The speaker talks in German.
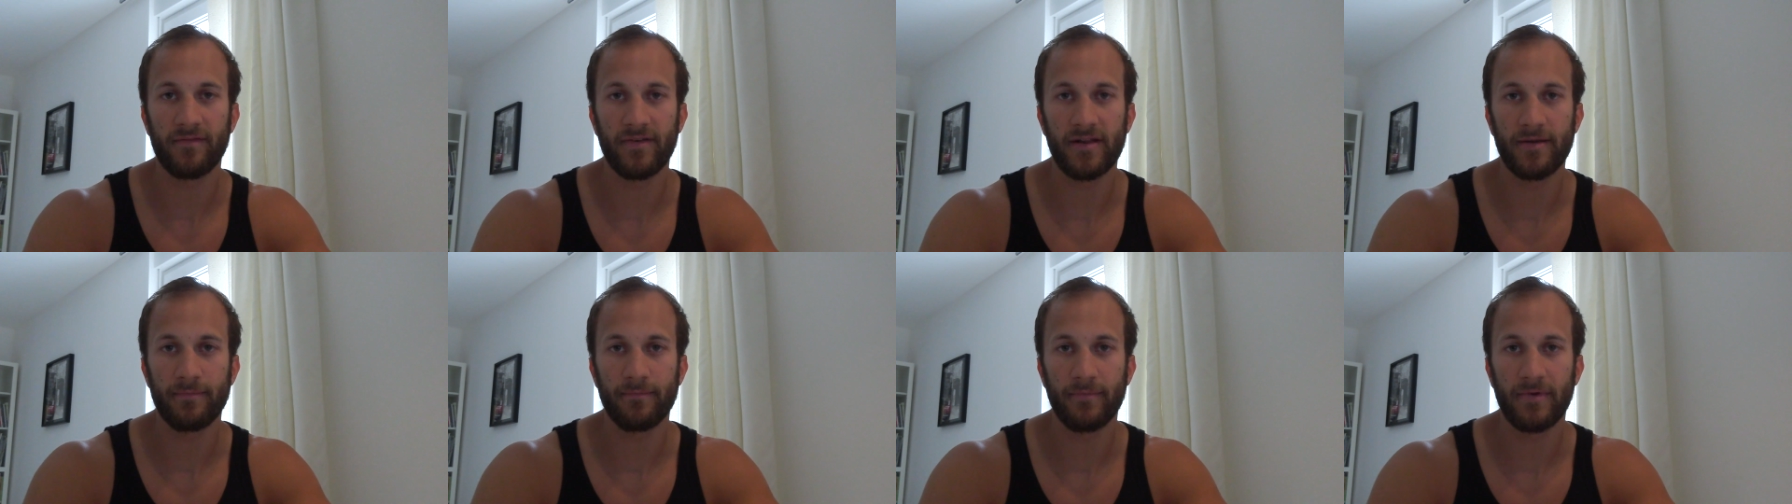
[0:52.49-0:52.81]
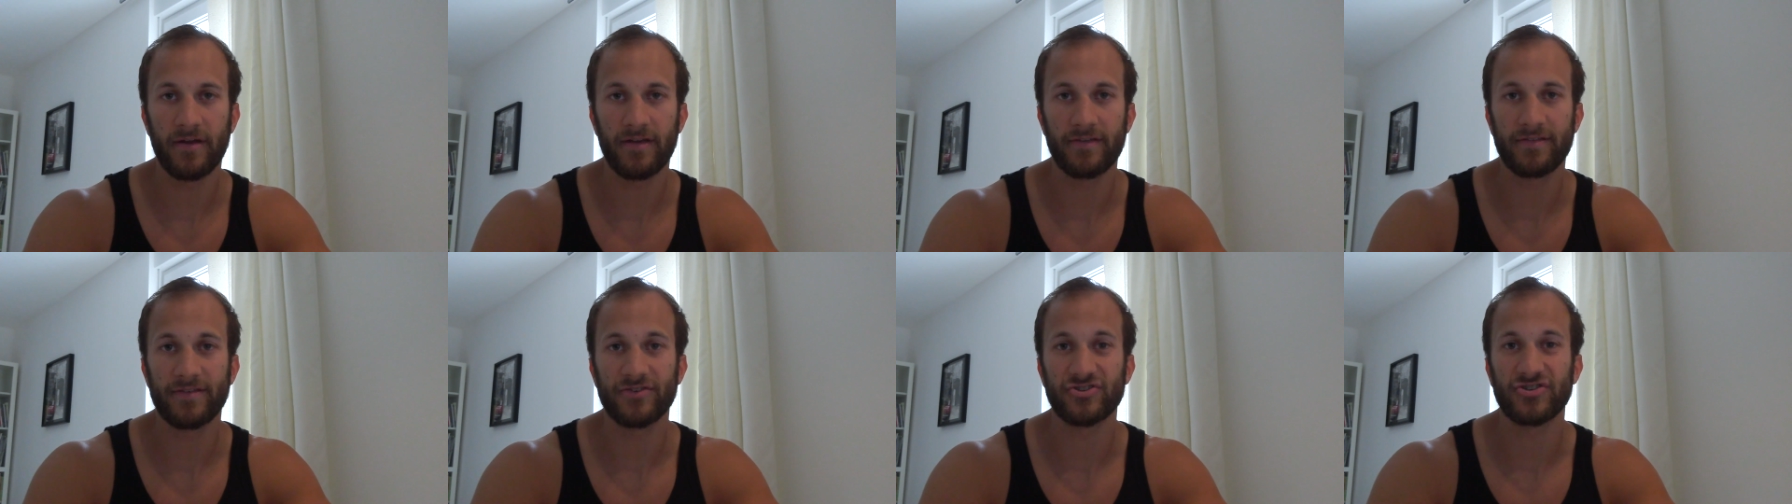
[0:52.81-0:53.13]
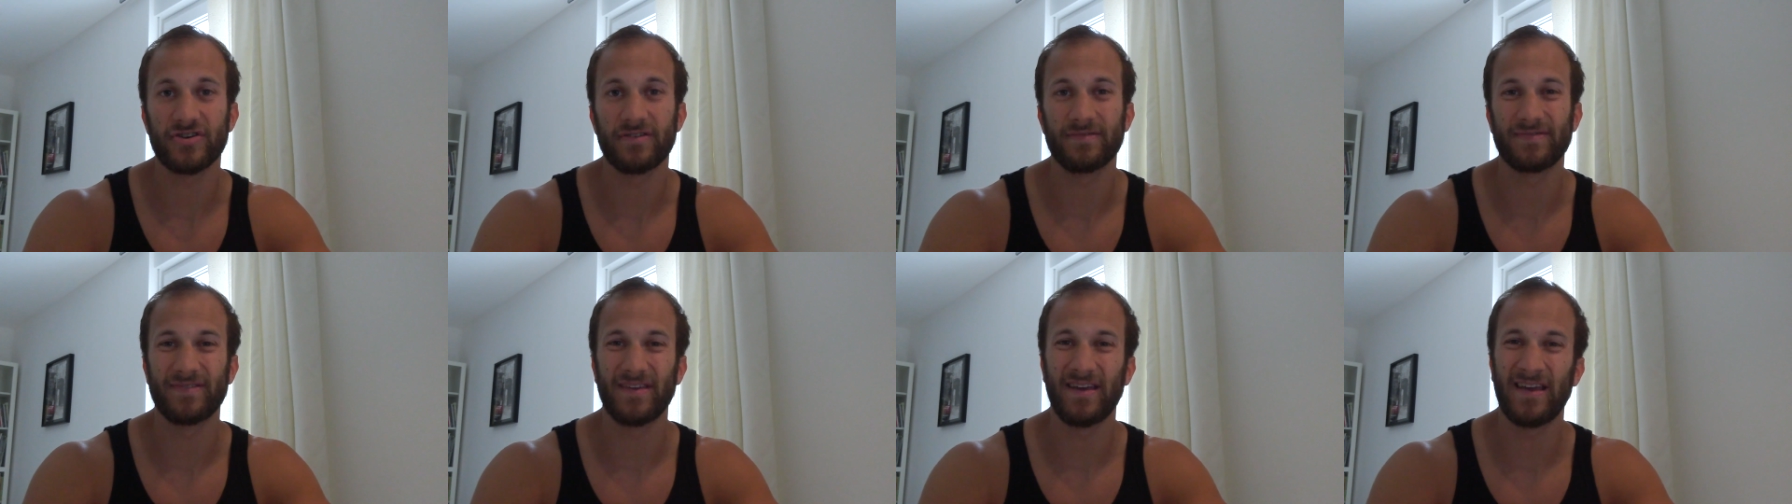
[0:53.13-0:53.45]

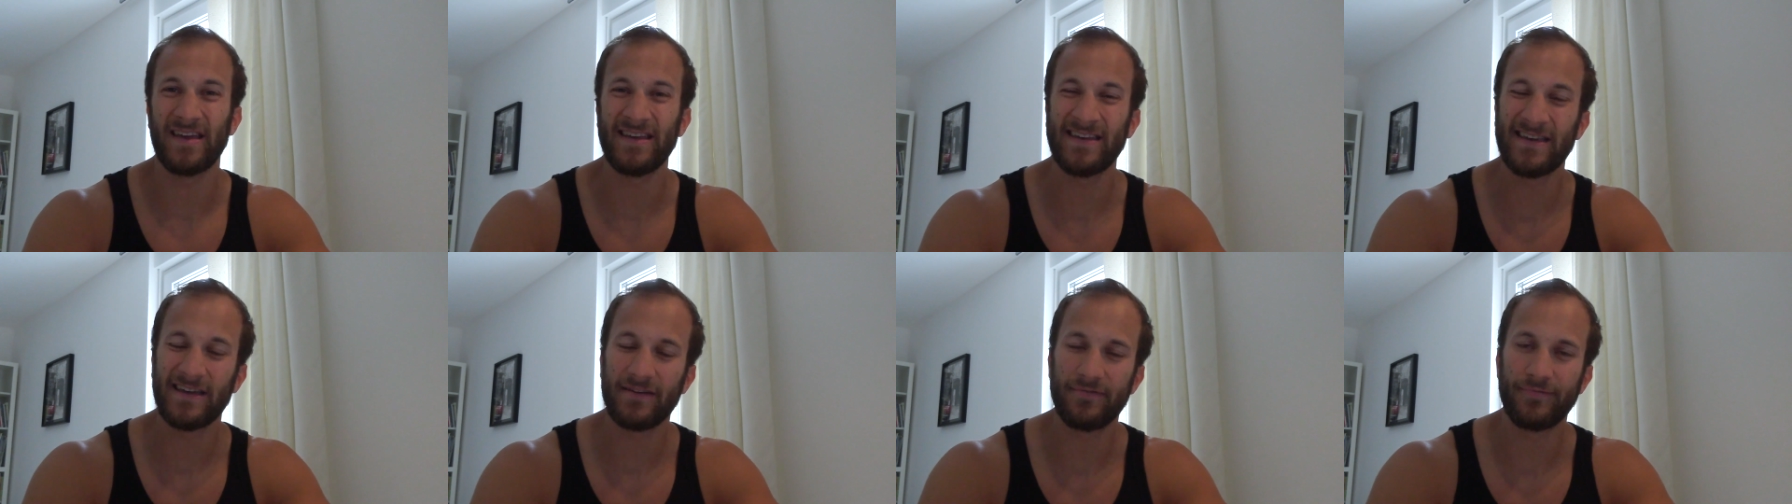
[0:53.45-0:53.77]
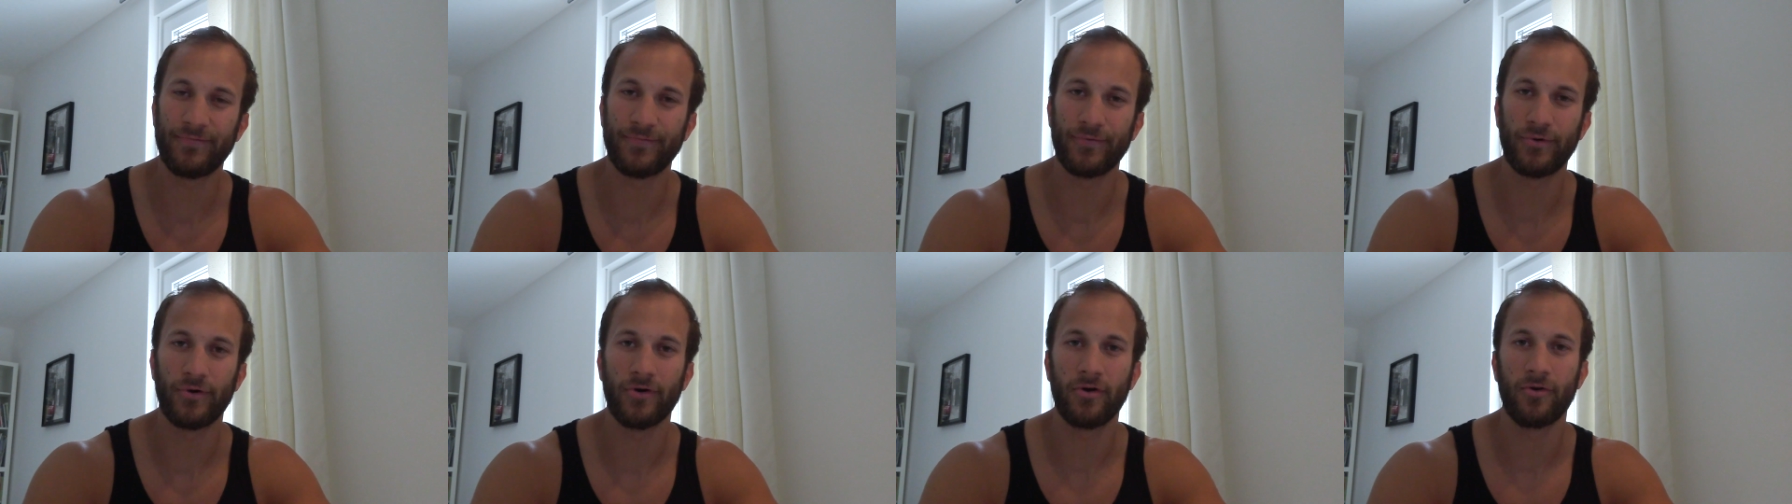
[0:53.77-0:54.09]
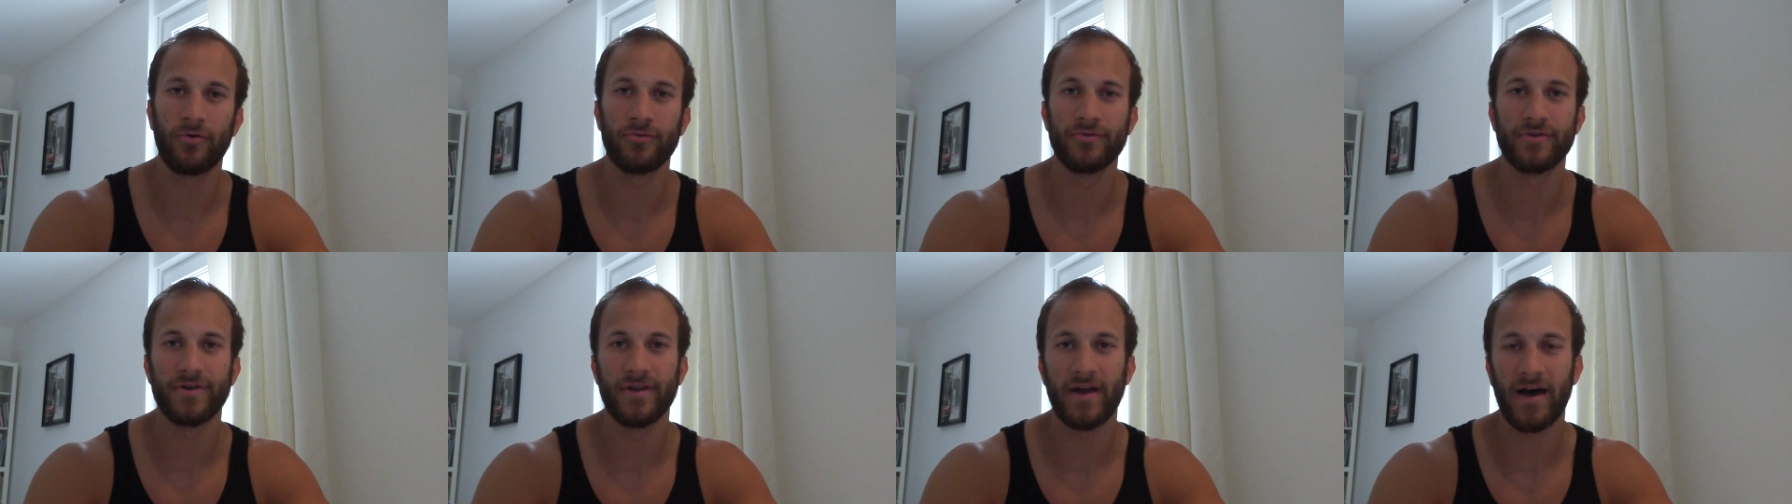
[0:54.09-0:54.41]
Weltmeisterschaft in der
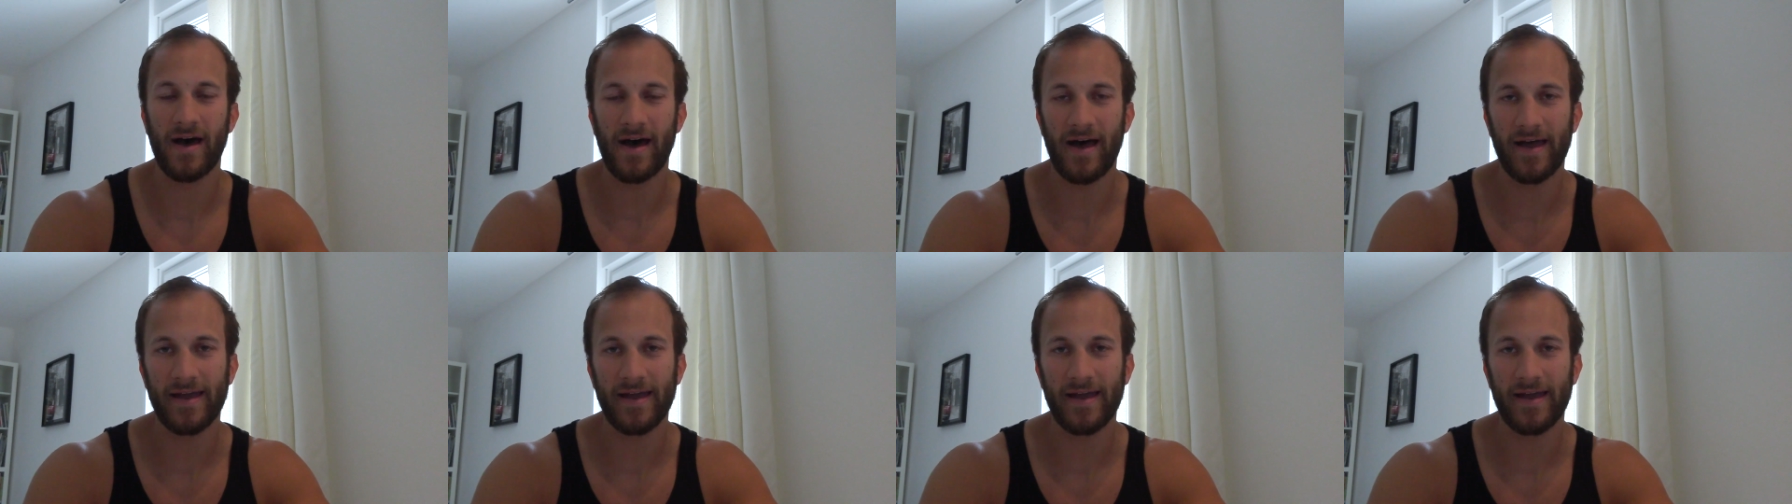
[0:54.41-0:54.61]
Vorrunde,